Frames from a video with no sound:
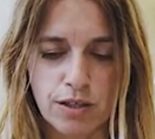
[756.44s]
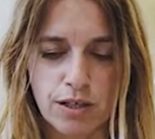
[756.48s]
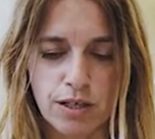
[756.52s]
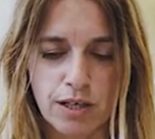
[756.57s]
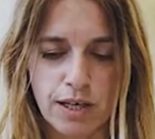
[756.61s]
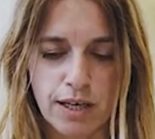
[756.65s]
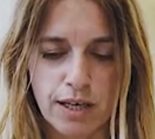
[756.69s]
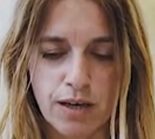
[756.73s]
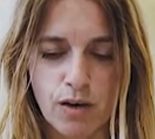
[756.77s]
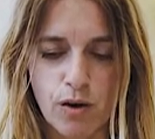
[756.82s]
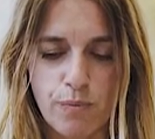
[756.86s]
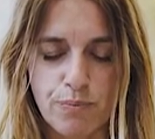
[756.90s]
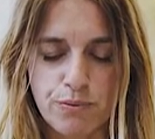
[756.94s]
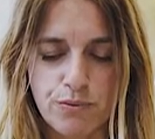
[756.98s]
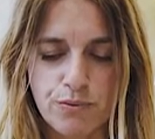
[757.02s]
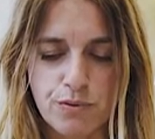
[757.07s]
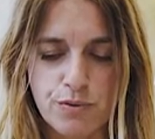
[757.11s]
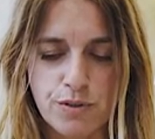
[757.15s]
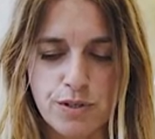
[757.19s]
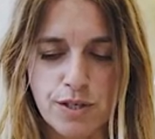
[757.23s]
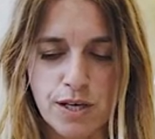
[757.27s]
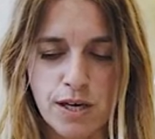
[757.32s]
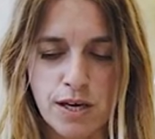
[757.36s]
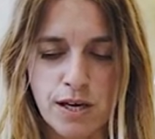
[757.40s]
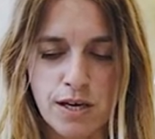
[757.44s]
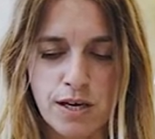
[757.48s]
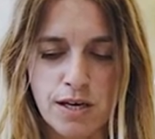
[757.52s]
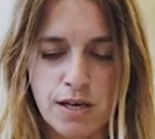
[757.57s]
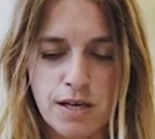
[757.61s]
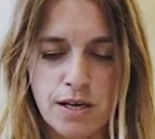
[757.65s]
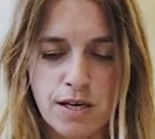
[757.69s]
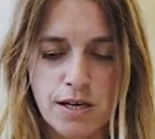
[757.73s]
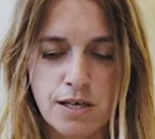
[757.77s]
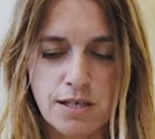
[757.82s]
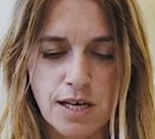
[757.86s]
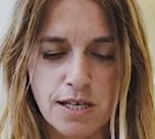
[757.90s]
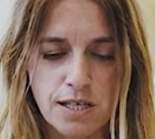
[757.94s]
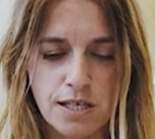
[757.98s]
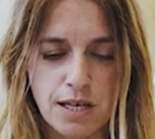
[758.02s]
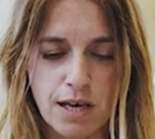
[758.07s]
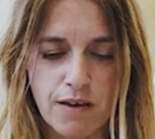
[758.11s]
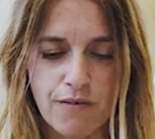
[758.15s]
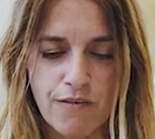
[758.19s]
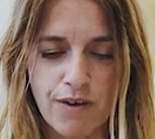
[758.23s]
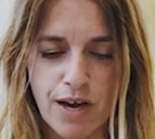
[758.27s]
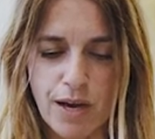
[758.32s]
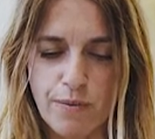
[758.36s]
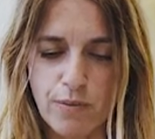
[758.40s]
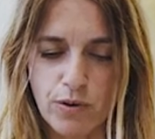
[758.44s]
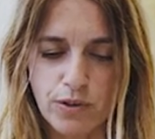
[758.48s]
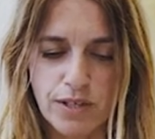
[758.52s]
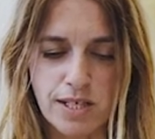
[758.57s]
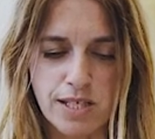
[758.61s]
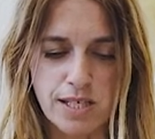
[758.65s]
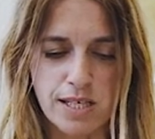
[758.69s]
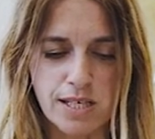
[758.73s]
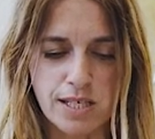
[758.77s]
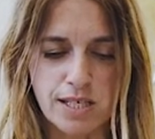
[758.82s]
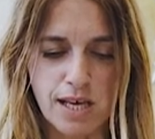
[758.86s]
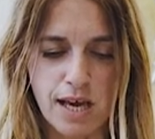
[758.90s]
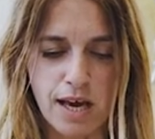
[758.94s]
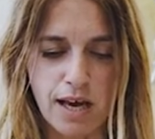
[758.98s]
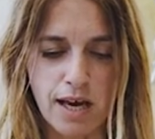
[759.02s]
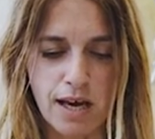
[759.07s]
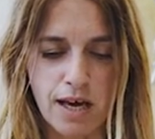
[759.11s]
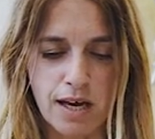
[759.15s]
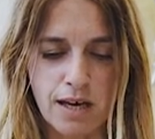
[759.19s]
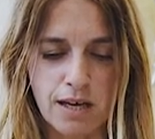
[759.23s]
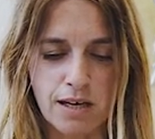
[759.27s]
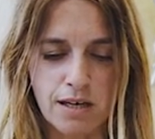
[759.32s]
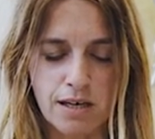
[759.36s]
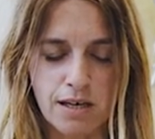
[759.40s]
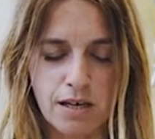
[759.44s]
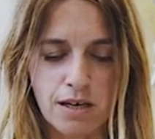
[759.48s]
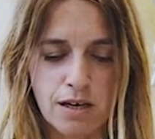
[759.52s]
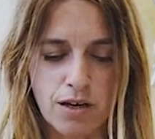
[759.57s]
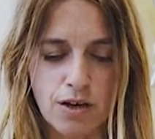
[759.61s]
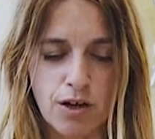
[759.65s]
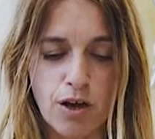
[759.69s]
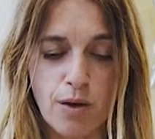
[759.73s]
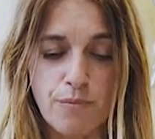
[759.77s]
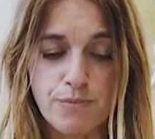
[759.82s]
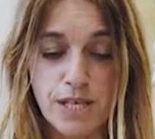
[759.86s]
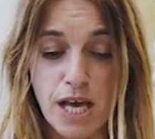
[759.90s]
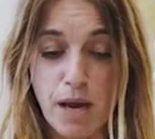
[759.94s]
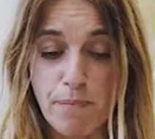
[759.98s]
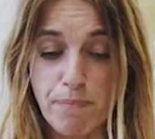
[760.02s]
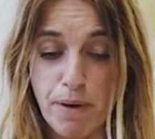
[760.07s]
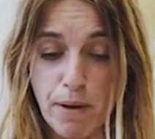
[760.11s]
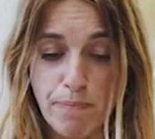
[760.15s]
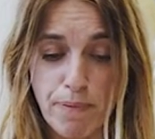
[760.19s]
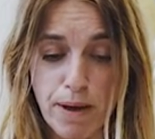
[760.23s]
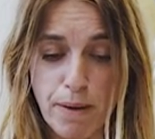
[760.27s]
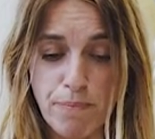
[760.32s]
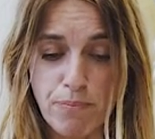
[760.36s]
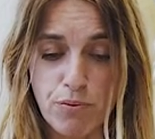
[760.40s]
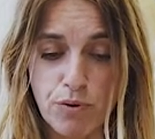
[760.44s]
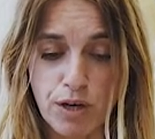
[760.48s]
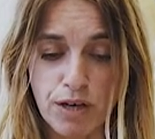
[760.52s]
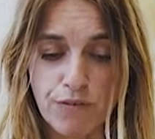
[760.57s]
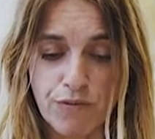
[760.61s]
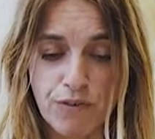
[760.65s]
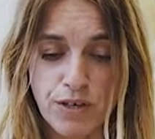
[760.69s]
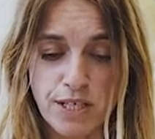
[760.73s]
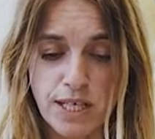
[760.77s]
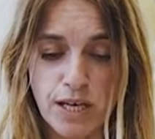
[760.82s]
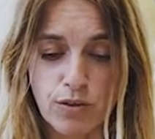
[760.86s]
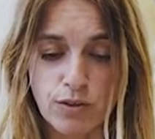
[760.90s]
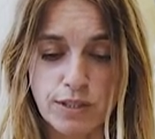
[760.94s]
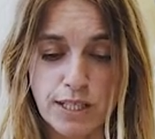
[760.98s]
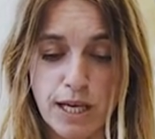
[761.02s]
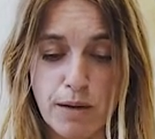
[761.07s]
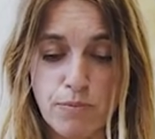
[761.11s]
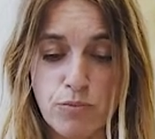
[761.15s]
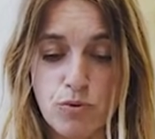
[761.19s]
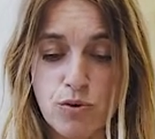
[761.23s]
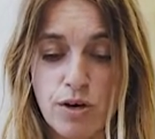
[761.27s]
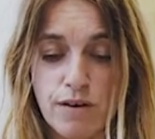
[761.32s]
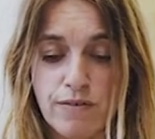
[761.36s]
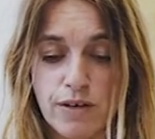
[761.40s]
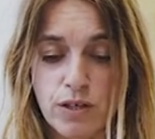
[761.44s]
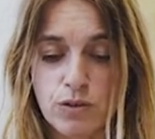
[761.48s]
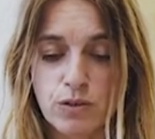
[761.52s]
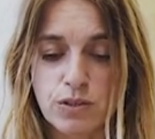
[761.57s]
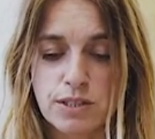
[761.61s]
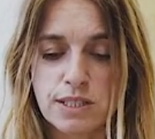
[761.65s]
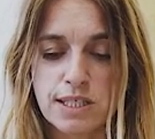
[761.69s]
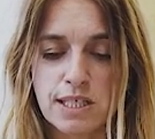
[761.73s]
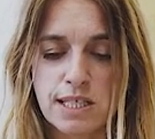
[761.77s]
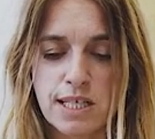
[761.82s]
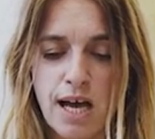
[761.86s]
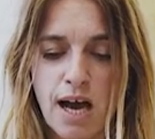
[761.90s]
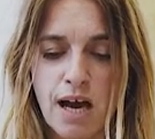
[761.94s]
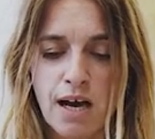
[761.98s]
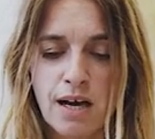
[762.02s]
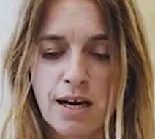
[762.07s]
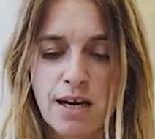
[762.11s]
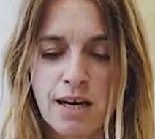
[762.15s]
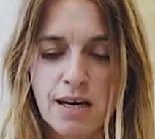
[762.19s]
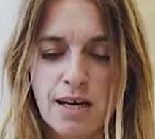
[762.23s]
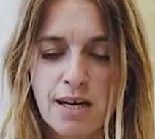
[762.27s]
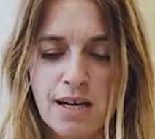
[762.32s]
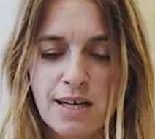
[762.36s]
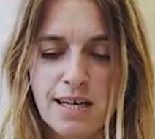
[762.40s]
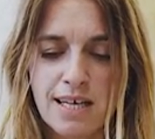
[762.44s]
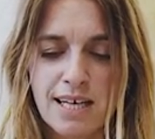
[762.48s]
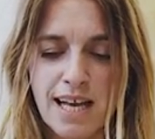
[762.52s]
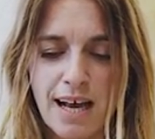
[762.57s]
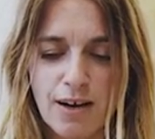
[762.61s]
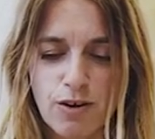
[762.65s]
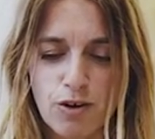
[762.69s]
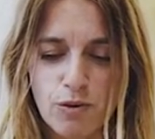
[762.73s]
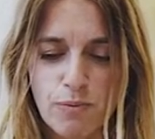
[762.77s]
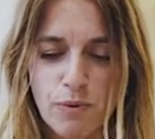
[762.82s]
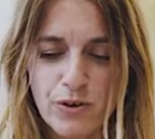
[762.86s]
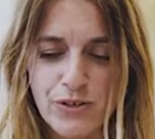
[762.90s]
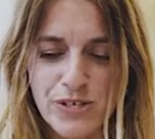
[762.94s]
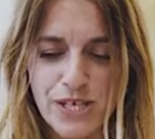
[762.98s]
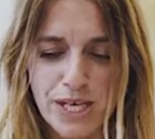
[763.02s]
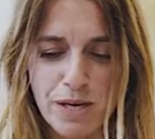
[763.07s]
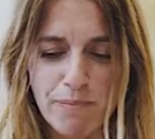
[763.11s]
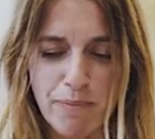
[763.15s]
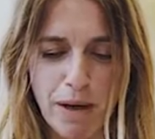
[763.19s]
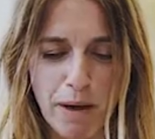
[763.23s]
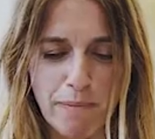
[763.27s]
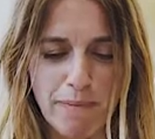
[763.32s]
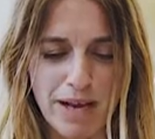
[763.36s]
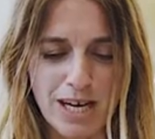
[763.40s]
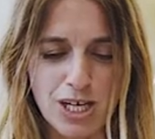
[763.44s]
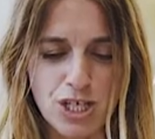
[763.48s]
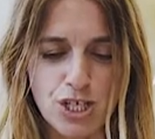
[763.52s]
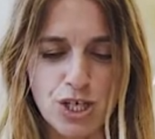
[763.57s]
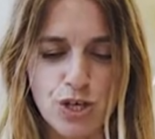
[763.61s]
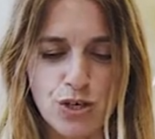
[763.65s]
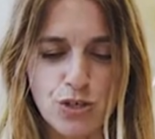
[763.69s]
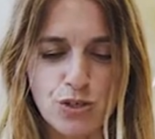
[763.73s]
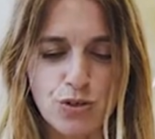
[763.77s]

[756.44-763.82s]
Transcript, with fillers: Et en plus, ça serait vraiment nécessaire. Comme ça, papa pourrait finir le tableau avec Ottilia, qu'il a commencé par malchance